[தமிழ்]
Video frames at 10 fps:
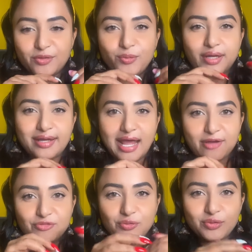அதையும் ஐ
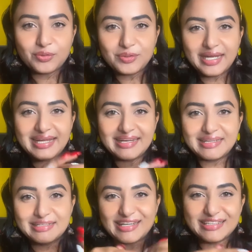ஹாவ் டு யூனோ டேக்
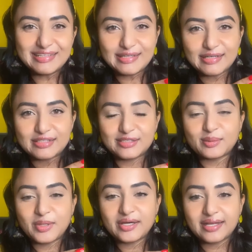இட் அண்ட்
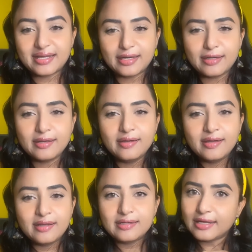கன்சிடரேஷன் அப்படின்னு நினைக்கிறேன் ஏன்னா
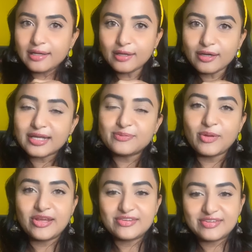நிறைய
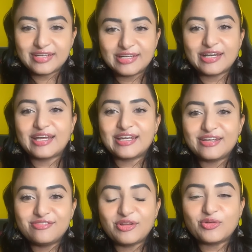எக்ஸ்பீரியன்சஸ் இருக்குங்க என்
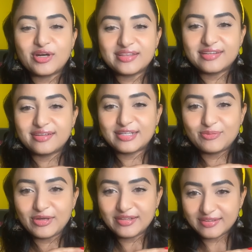லைஃப்லேயும் அந்த
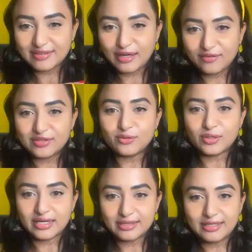எக்ஸ்பீரியன்சஸ் எல்லாம் வந்து
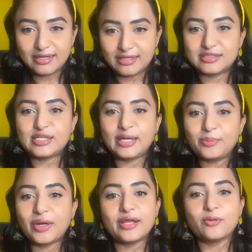ஒரு இடத்துல நான்
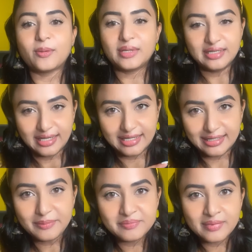ஷேர் பண்ணிக்கணும் அப்படின்னு
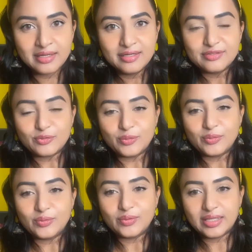நினைக்கிறேன் ஸோ
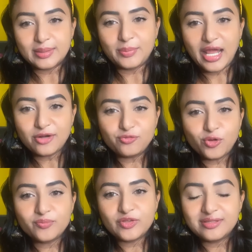அந்த
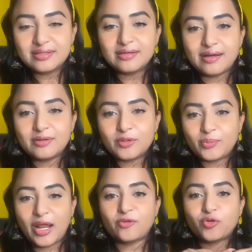பிளாட்ஃபார்ம் வந்து அதுக்கான
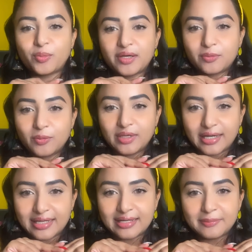ஒரு பிளாட்ஃபார்மாக இருக்கும்னு
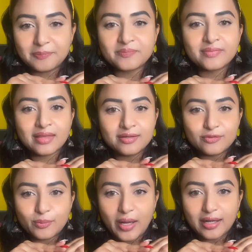நினைக்கிறேன்
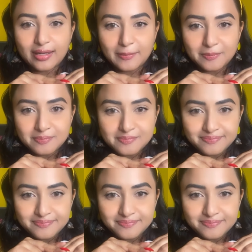ஸோ பார்க்கலாம்